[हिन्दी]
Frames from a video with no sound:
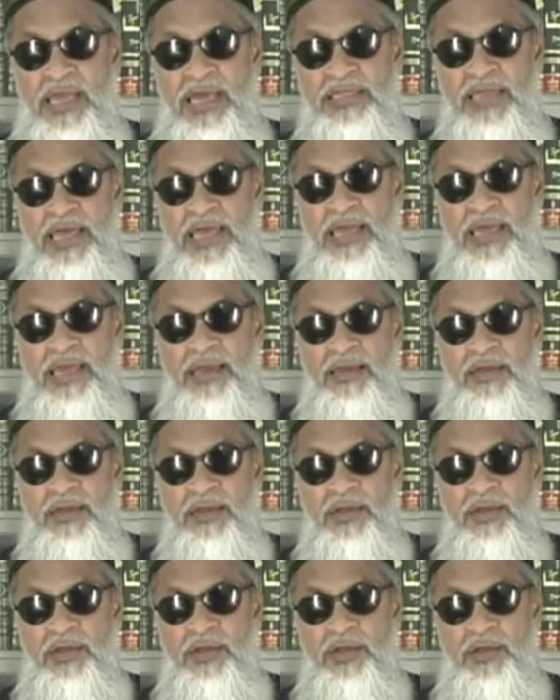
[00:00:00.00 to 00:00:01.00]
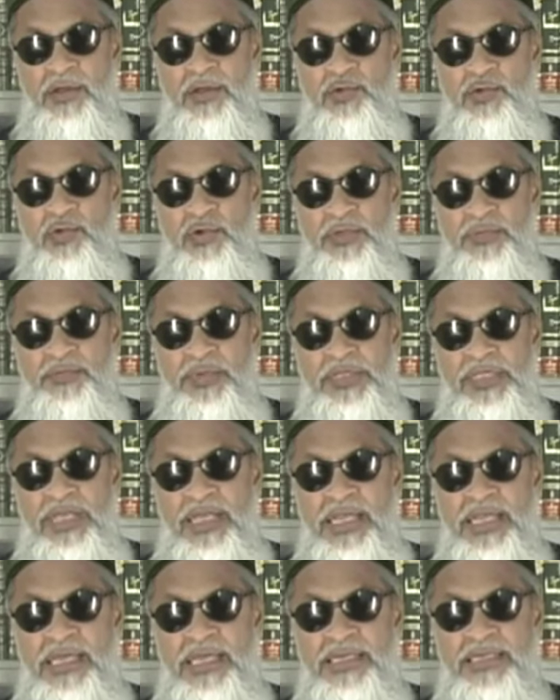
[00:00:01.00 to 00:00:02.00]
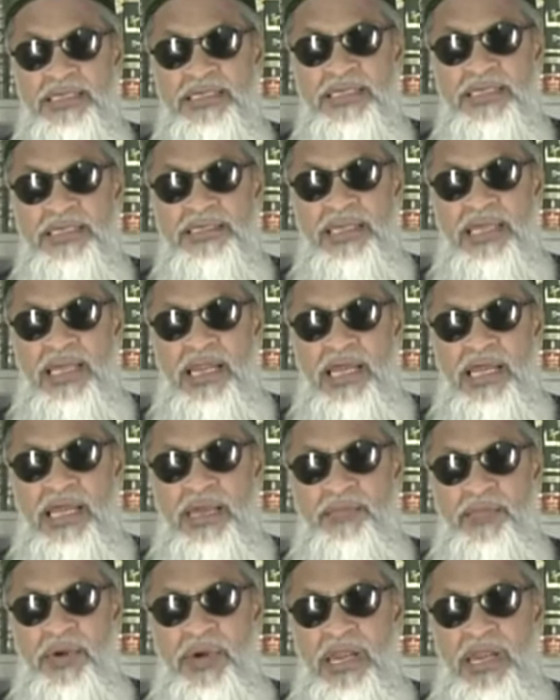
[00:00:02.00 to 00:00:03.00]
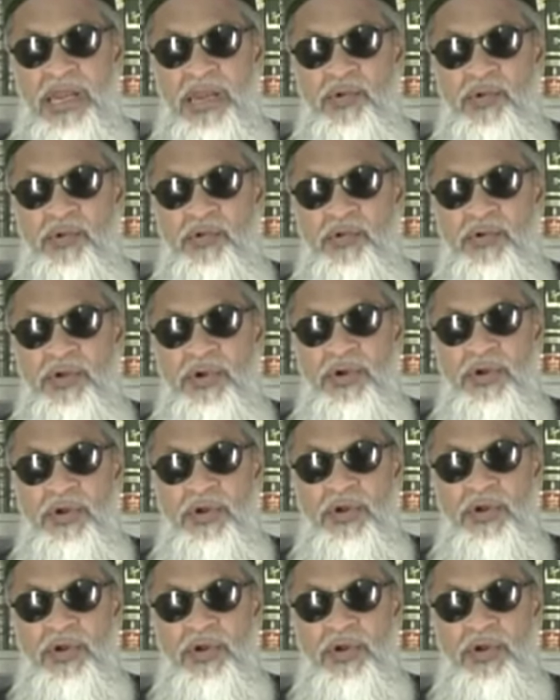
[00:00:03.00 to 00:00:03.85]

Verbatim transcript: आता है तो पता नहीं किस किस तरह के फल फूल